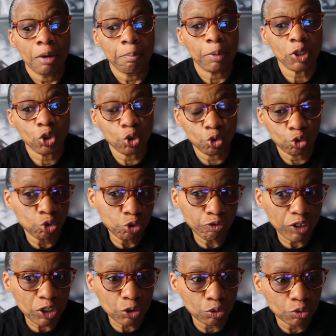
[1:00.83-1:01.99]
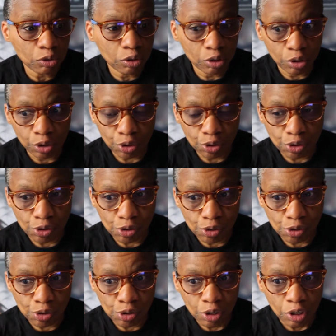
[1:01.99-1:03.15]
Parce que de toute façon, euh,